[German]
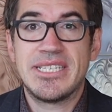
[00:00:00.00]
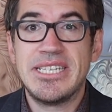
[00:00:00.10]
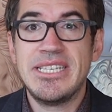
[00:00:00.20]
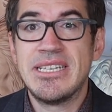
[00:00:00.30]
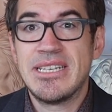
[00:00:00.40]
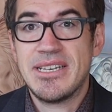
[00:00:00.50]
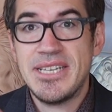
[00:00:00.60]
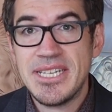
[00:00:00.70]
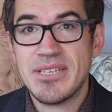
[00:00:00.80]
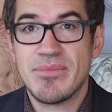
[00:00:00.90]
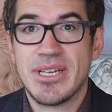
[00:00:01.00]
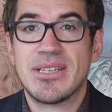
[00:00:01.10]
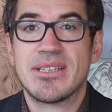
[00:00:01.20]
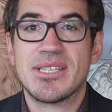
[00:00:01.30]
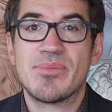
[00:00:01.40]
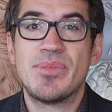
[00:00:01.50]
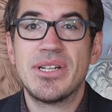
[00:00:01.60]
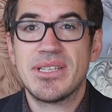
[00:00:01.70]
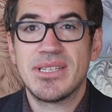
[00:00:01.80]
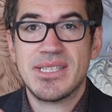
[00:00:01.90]
die nicht mehr das
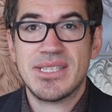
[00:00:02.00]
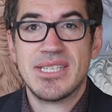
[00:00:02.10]
Bildnis